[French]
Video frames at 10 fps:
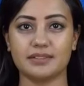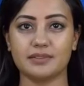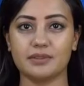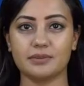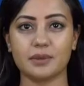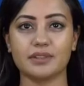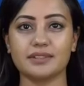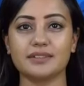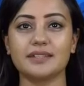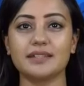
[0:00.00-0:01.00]
Damso
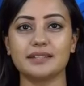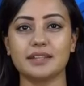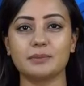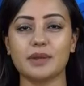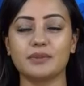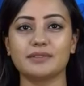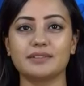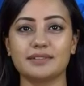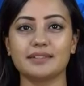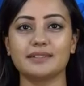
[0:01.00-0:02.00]
n'a plus rien à prouver.
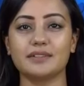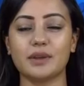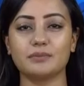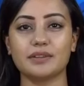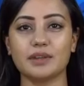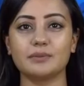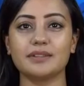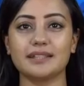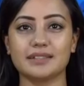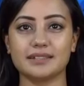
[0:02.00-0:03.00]
Voilà